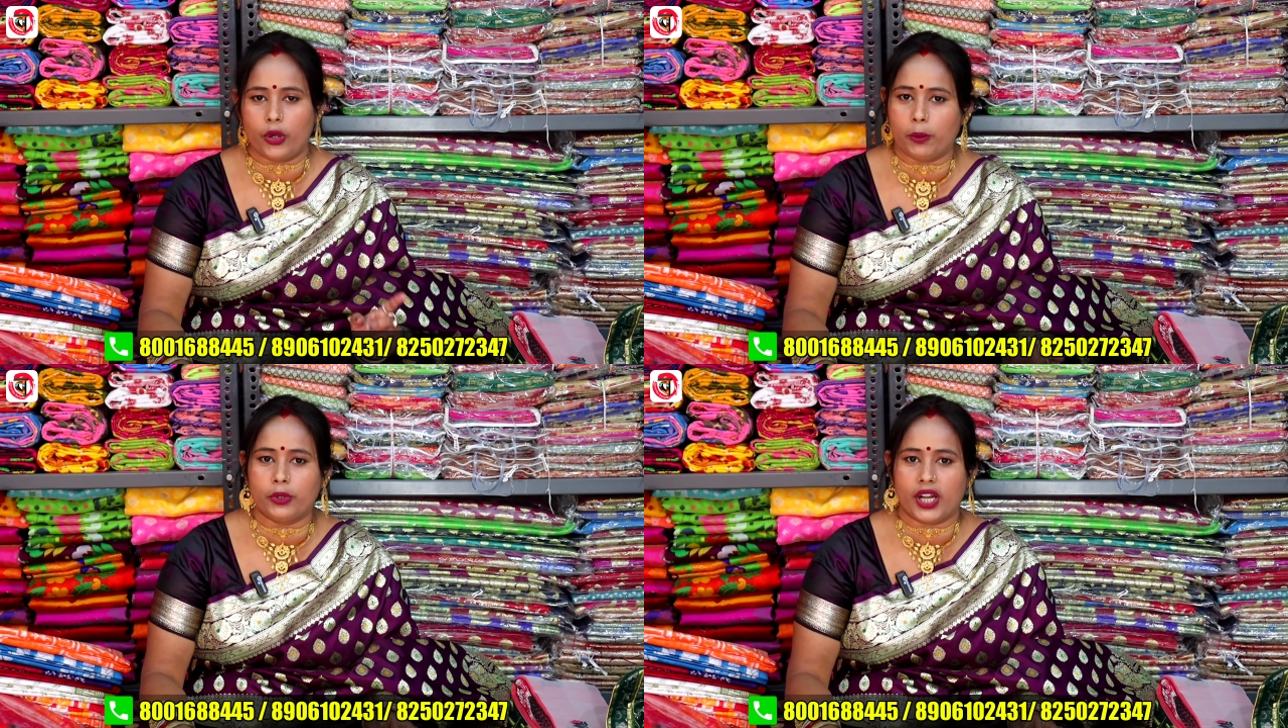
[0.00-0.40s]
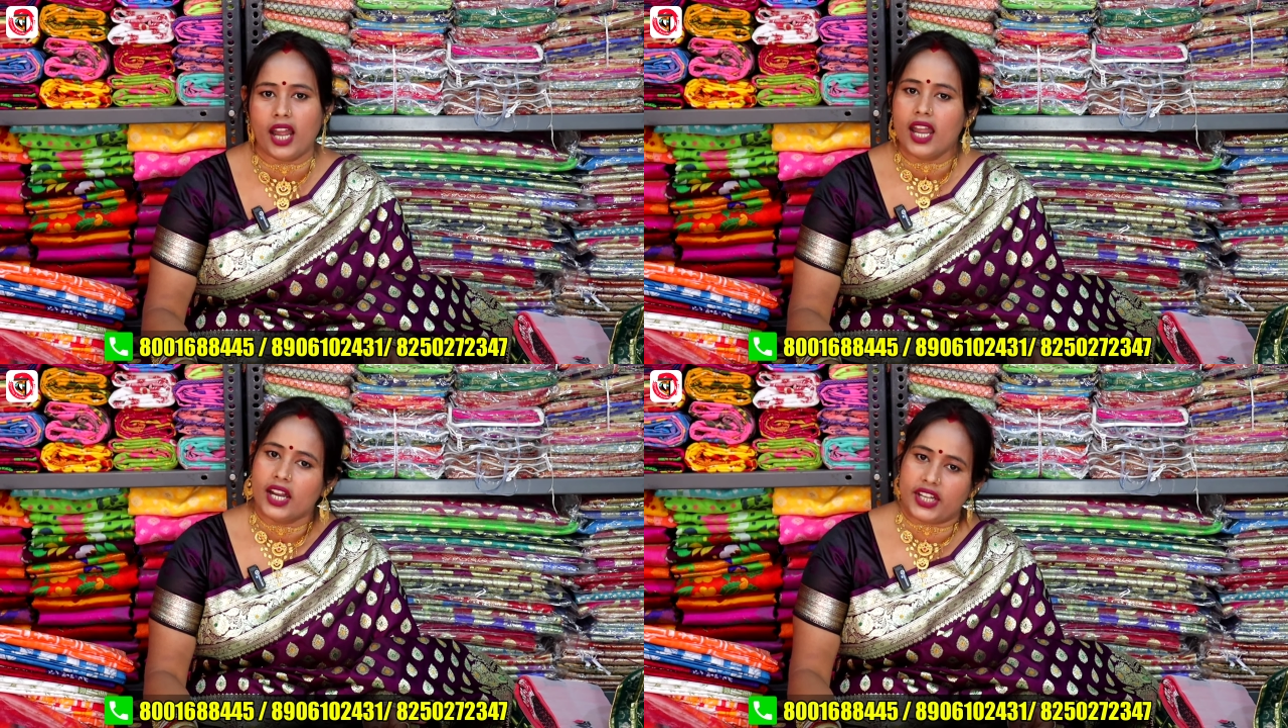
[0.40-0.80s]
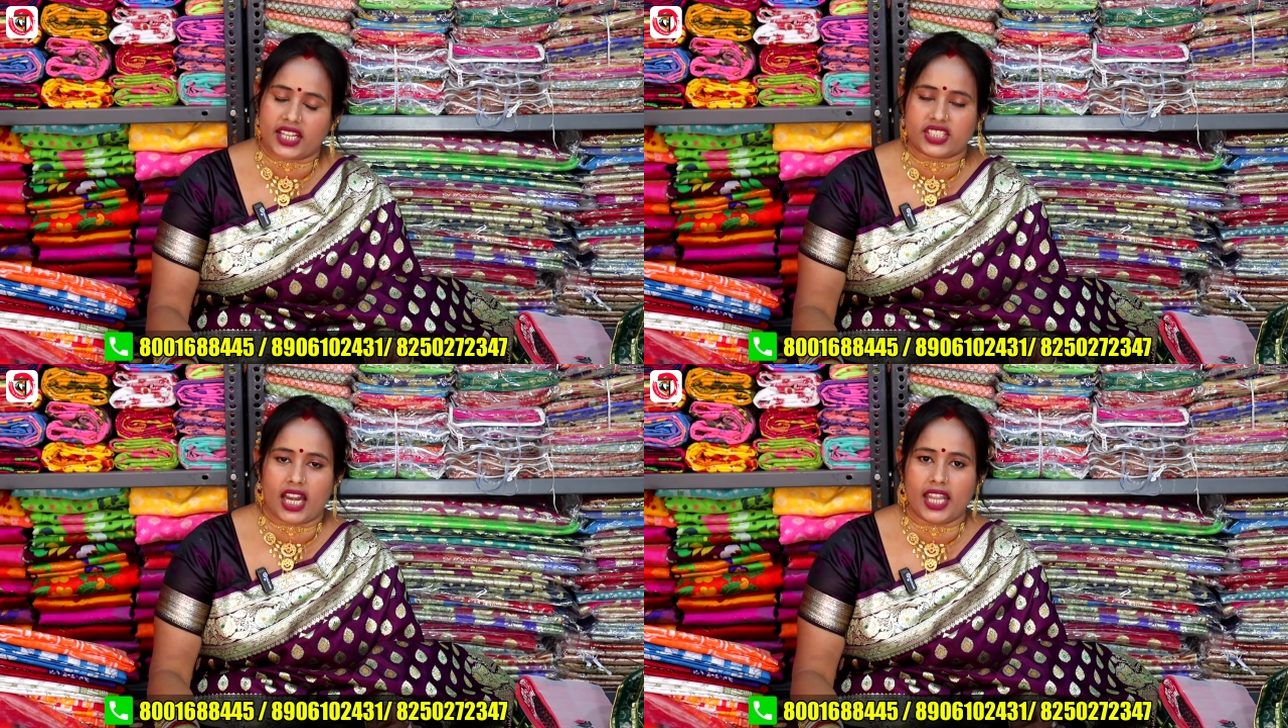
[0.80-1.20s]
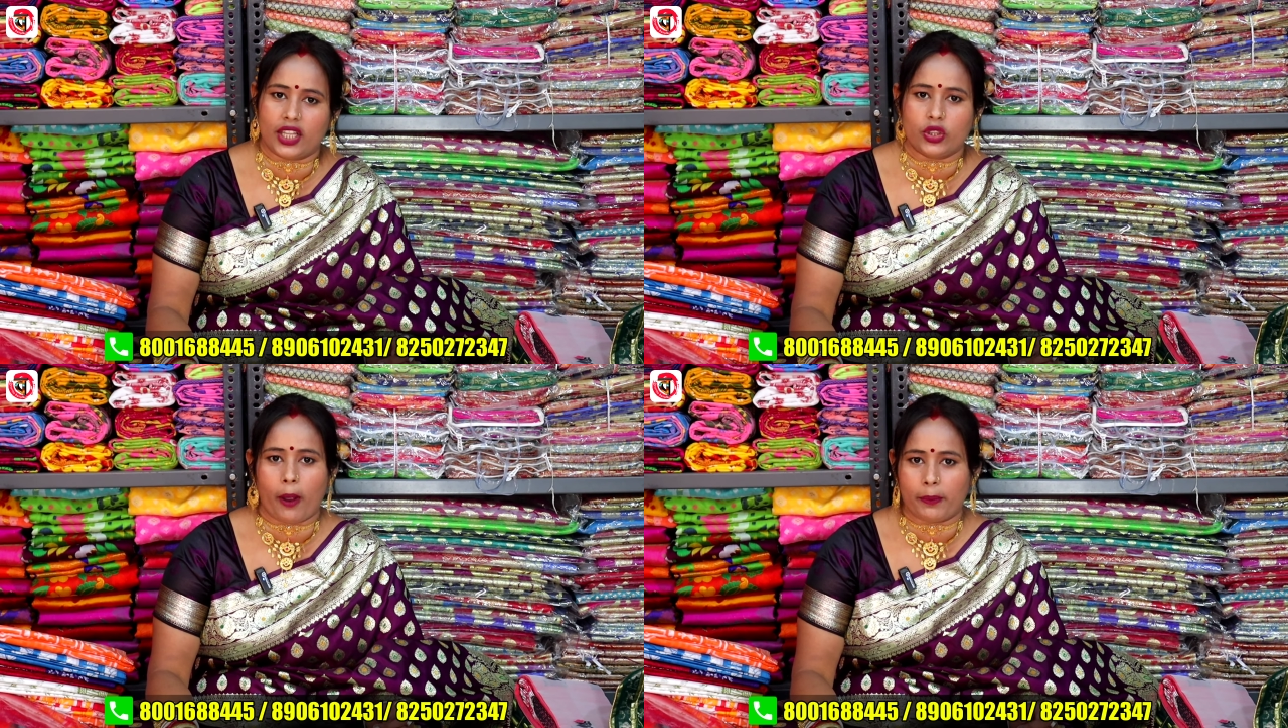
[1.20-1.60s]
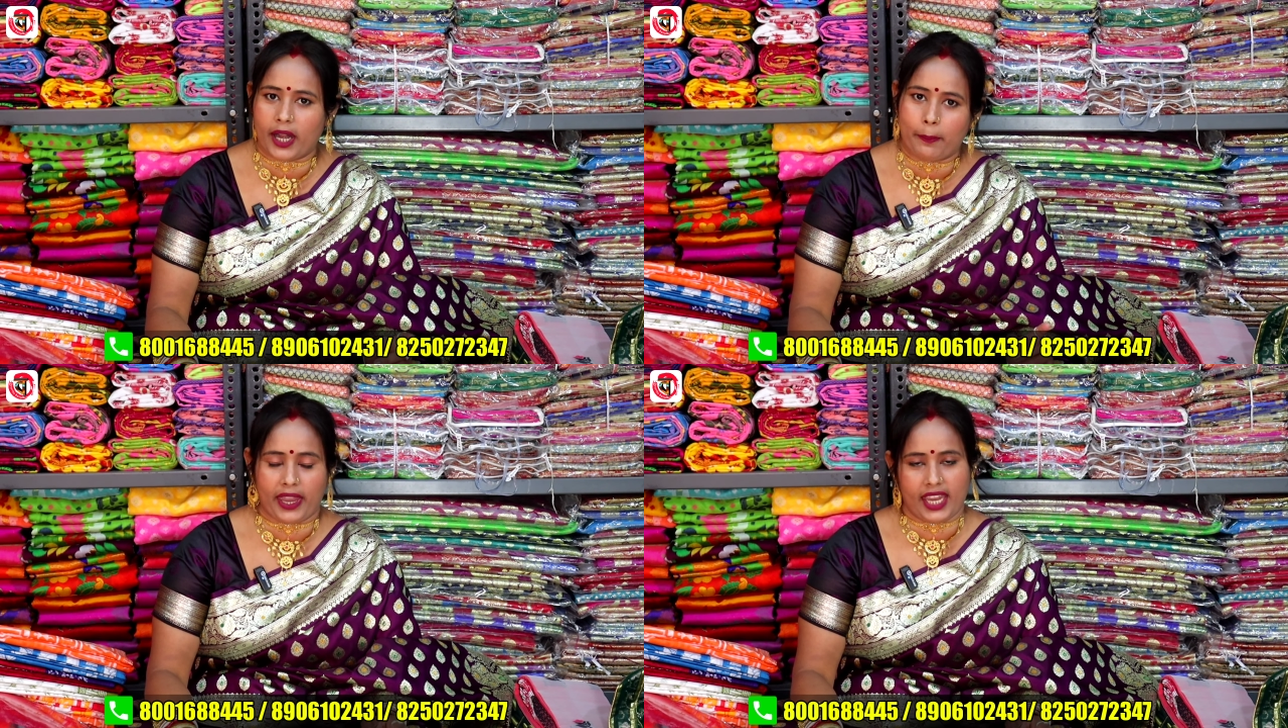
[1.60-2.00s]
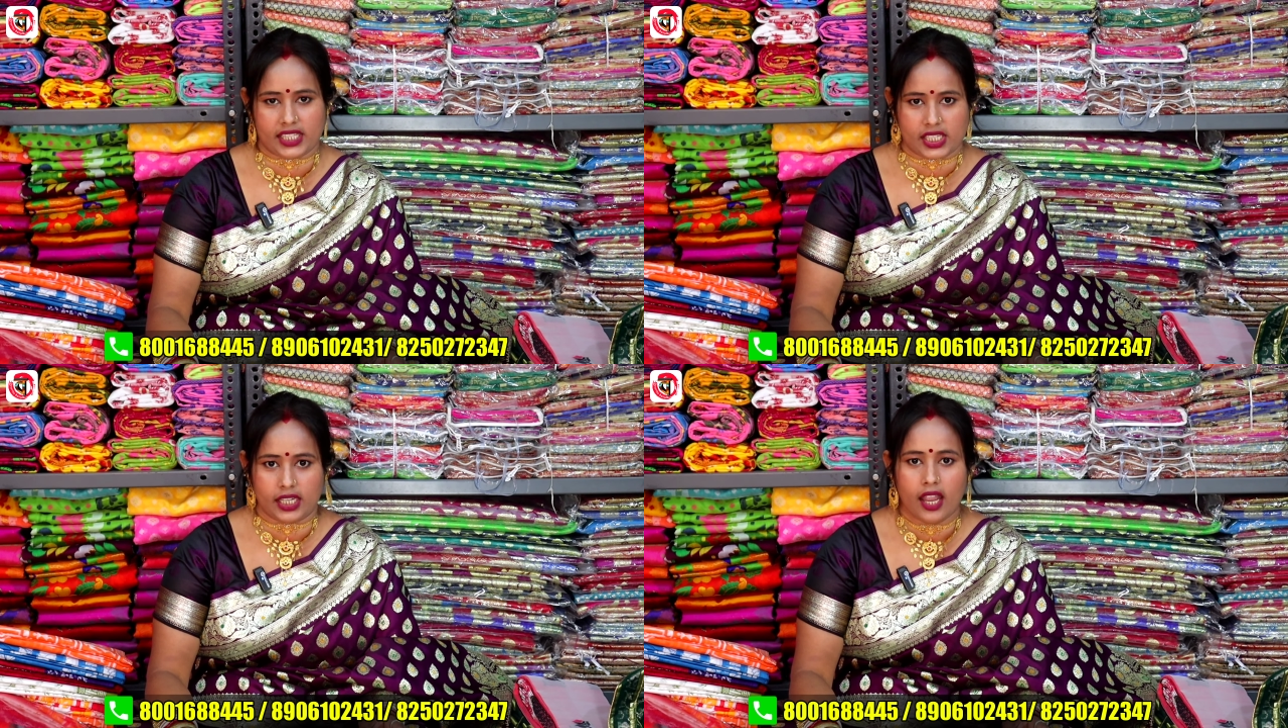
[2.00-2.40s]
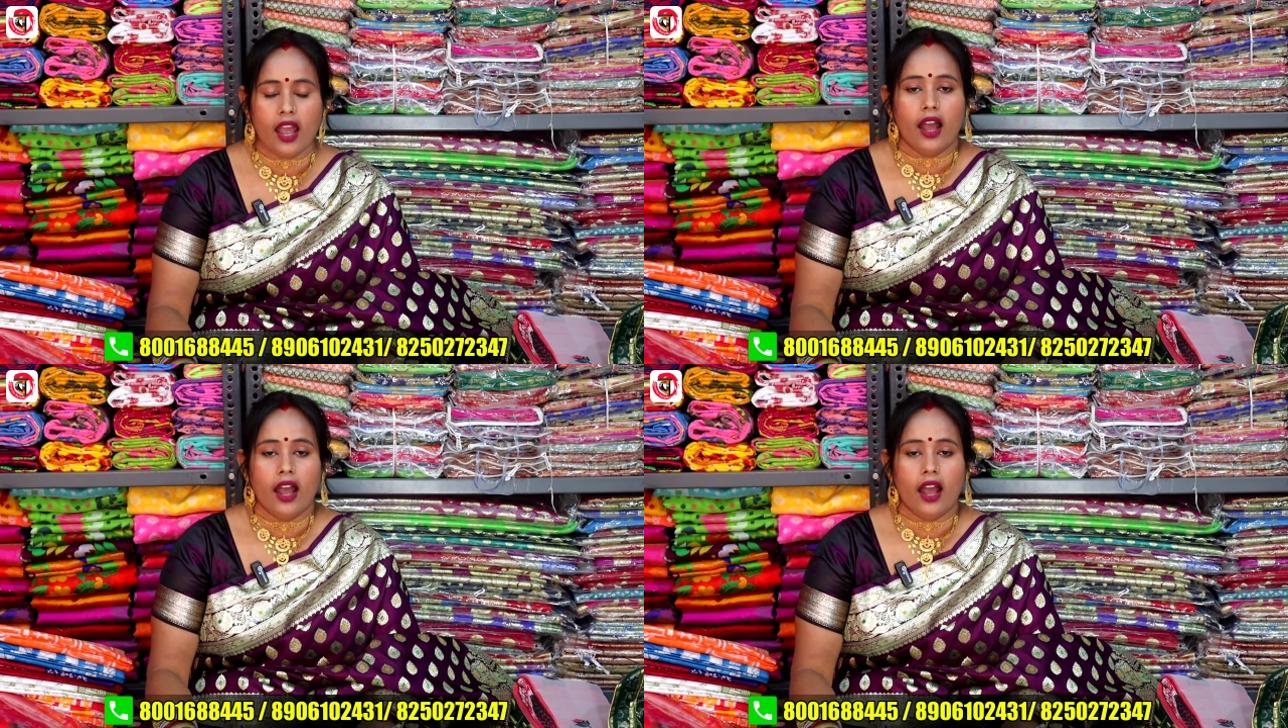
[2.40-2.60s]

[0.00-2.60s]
অন্নপূর্ণা টেক্সটাইলে কিন্তু আপনারা পেয়ে যাচ্ছেন